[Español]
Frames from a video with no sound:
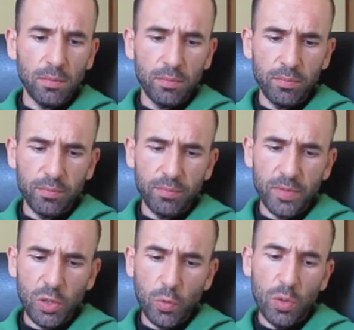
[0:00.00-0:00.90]
mm,
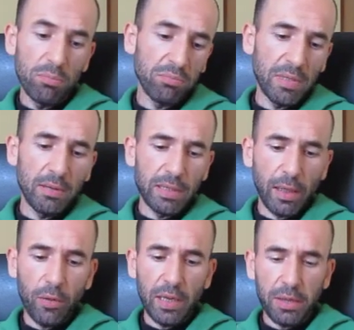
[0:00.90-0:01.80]
según el
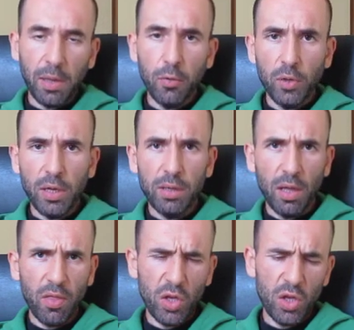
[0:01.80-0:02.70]
grado de la quemadura,
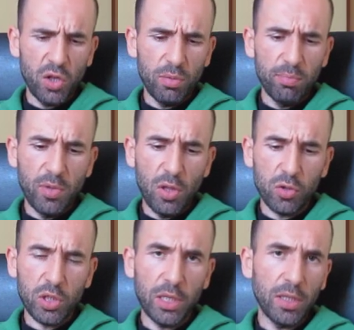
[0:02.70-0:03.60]
hace que el dedo
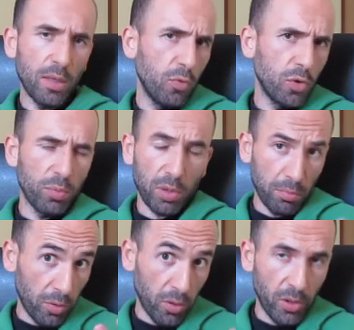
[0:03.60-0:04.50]
se caliente mucho, por
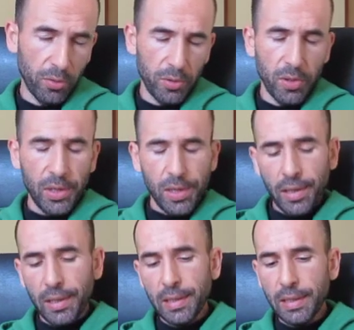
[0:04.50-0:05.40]
ejemplo el dedo.
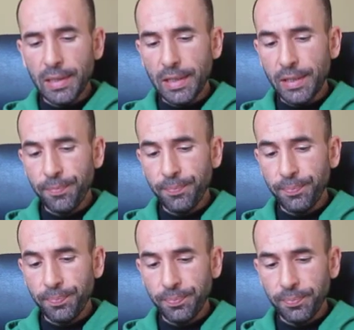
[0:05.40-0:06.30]
Y,
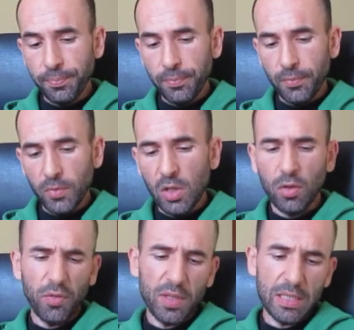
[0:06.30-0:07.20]
mm, y
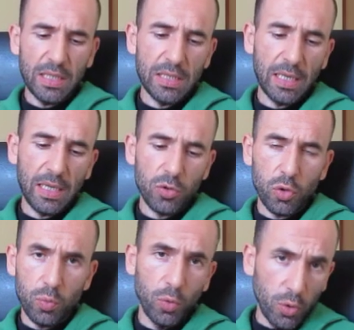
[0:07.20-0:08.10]
entonces en ese caso
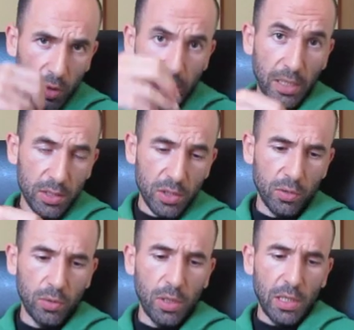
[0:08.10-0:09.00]
es bueno
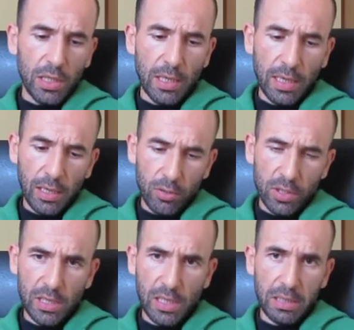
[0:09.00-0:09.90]
quitárselo y dejarlo
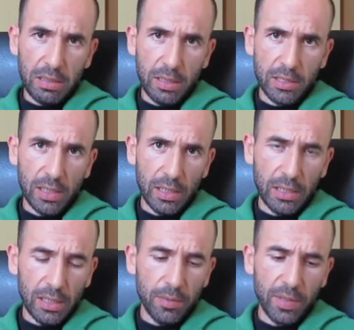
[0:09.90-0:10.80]
así, al
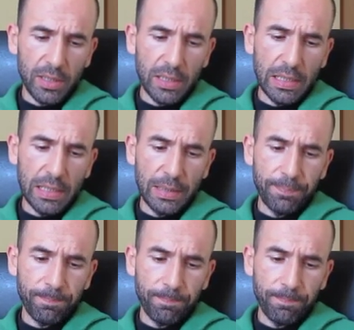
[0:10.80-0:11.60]
aire libre y